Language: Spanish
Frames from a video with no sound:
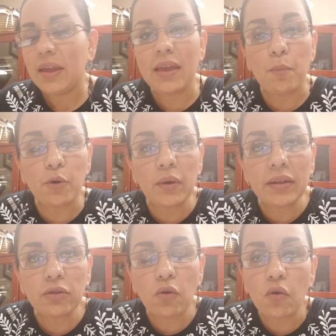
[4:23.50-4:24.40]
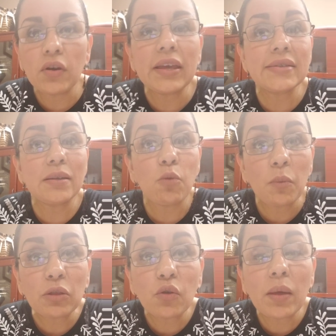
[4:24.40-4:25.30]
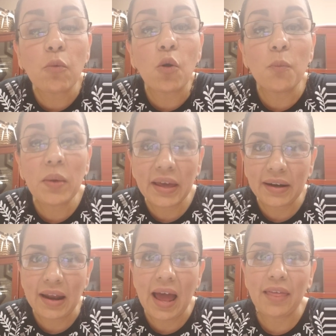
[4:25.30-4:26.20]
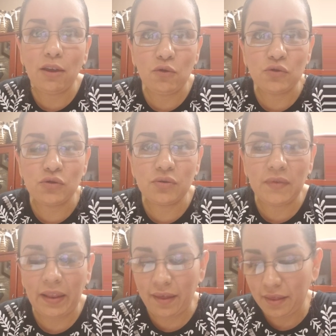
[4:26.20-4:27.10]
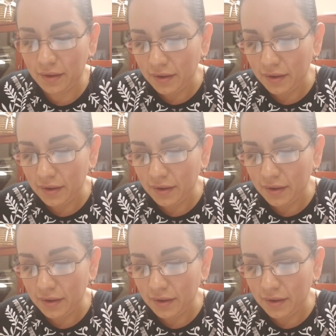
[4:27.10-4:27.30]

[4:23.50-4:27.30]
ya probé de todo y es el momento de volver a Dios, ¿verdad?